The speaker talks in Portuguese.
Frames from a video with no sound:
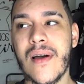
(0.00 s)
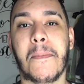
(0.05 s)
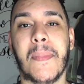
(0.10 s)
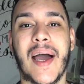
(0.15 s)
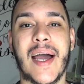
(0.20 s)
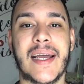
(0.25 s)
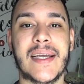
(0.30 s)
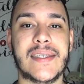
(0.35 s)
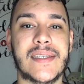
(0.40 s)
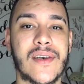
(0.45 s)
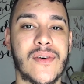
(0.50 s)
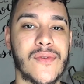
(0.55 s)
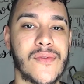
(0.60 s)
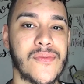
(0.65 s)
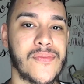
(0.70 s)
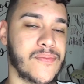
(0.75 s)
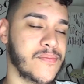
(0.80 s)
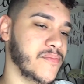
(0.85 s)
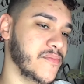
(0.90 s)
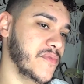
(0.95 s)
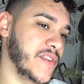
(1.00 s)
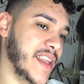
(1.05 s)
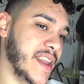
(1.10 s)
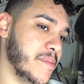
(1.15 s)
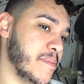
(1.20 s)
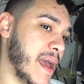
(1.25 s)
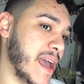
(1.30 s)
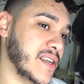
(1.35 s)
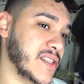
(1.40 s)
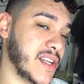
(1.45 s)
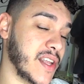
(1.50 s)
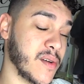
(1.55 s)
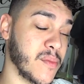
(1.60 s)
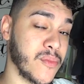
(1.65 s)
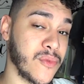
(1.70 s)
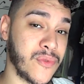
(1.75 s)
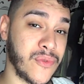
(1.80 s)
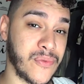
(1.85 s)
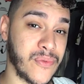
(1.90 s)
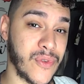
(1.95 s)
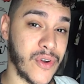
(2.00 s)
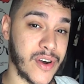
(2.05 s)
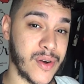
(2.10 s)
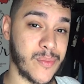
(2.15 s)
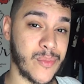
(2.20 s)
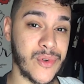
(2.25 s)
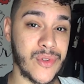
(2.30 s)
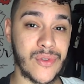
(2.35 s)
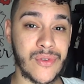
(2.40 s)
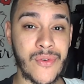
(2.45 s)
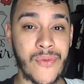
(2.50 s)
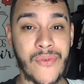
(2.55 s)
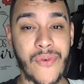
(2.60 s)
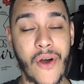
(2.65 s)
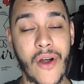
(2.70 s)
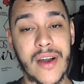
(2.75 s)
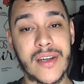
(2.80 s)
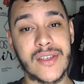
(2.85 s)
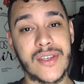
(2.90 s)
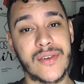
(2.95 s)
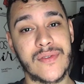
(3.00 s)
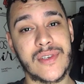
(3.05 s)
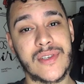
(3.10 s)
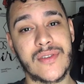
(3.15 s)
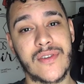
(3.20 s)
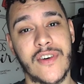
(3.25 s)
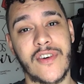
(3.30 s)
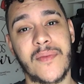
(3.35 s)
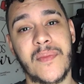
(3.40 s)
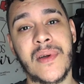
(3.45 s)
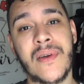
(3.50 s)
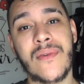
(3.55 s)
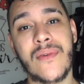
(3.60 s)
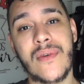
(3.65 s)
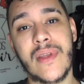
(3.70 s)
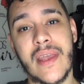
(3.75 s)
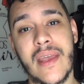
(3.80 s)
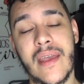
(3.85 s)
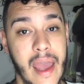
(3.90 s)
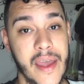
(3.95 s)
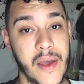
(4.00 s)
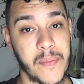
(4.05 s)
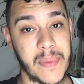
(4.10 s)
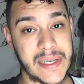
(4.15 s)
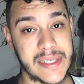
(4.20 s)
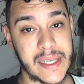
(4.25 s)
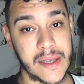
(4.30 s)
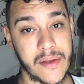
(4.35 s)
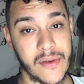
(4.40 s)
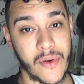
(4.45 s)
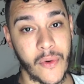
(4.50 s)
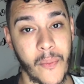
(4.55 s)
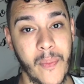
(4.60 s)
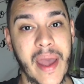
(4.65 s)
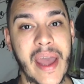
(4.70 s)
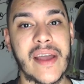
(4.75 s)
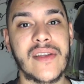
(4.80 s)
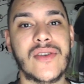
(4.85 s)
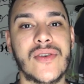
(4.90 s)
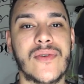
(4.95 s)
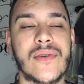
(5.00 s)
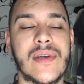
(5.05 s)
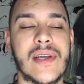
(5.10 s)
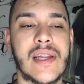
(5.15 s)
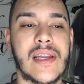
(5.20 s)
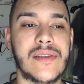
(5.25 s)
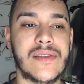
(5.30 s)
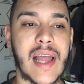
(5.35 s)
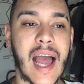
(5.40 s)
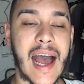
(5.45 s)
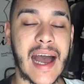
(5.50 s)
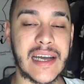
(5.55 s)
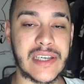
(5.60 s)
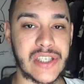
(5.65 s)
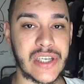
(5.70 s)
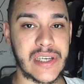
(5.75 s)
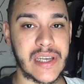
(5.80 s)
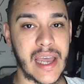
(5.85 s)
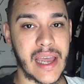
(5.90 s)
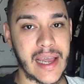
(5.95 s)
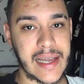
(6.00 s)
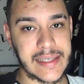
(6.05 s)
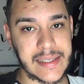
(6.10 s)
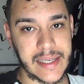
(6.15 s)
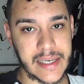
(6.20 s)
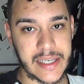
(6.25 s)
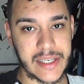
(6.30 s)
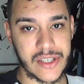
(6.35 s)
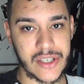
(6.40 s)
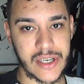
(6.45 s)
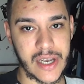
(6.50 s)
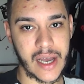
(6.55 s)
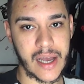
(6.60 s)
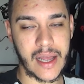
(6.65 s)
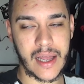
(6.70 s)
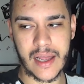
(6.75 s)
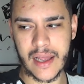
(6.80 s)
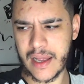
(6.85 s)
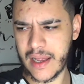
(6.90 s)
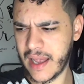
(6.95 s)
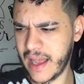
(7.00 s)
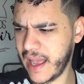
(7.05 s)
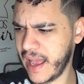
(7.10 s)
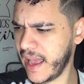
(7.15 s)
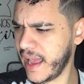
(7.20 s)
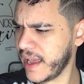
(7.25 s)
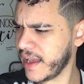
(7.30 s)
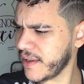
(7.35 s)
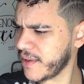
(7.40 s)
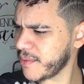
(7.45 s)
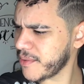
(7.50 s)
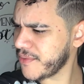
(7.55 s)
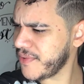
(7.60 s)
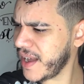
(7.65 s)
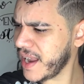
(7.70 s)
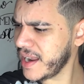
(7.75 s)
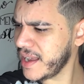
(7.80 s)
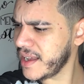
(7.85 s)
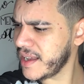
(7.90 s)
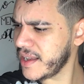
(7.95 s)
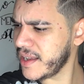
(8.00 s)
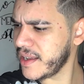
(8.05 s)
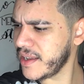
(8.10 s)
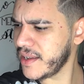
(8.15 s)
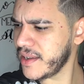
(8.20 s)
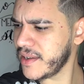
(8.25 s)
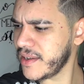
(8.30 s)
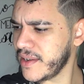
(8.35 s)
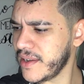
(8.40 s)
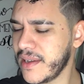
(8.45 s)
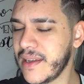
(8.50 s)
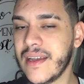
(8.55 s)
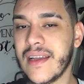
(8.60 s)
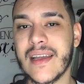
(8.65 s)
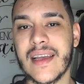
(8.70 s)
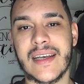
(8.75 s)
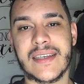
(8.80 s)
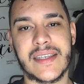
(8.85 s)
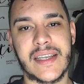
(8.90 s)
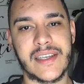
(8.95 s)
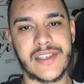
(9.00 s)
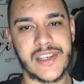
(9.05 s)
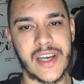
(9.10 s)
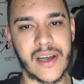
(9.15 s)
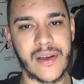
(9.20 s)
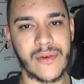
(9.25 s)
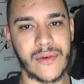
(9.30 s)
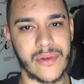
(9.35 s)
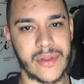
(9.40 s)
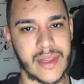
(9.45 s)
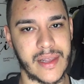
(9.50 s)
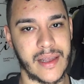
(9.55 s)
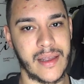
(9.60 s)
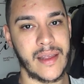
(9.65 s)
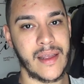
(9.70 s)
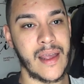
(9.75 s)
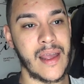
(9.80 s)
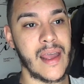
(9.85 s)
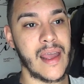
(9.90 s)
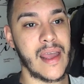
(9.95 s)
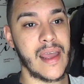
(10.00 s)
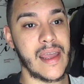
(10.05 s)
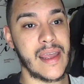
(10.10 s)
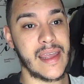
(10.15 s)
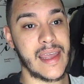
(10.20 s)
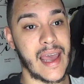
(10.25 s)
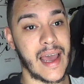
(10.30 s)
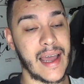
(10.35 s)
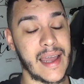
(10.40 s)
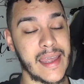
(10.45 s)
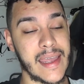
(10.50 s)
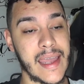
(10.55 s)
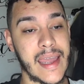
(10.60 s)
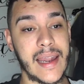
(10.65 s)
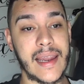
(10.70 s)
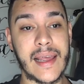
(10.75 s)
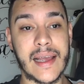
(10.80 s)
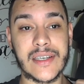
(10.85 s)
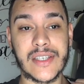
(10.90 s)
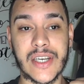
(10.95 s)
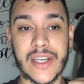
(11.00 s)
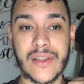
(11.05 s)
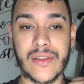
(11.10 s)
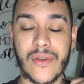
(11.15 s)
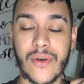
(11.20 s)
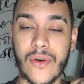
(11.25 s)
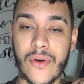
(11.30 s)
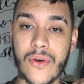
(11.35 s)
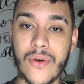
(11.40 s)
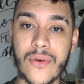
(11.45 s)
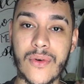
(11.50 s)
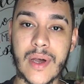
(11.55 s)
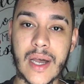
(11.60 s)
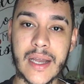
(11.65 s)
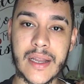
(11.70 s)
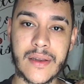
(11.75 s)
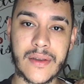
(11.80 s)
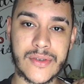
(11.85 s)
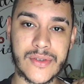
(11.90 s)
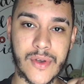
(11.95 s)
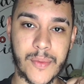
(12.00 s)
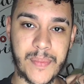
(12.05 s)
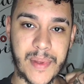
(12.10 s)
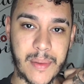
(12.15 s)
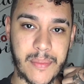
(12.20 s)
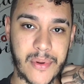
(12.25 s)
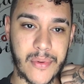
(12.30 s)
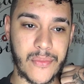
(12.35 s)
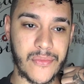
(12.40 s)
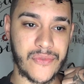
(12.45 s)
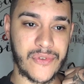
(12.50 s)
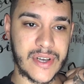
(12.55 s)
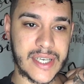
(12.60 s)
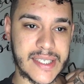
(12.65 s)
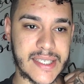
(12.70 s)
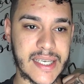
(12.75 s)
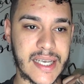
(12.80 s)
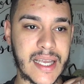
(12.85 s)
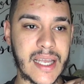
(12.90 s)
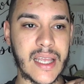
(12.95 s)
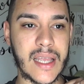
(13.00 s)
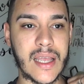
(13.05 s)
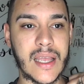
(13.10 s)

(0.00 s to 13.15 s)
mas eu vira e mexe tem uma dor muito forte no estômago e eu passei com o um médico e ele acha que é gastrite a, é, como fala? Gastrite aguda. E aí ele agendou a endoscopia para me fazer,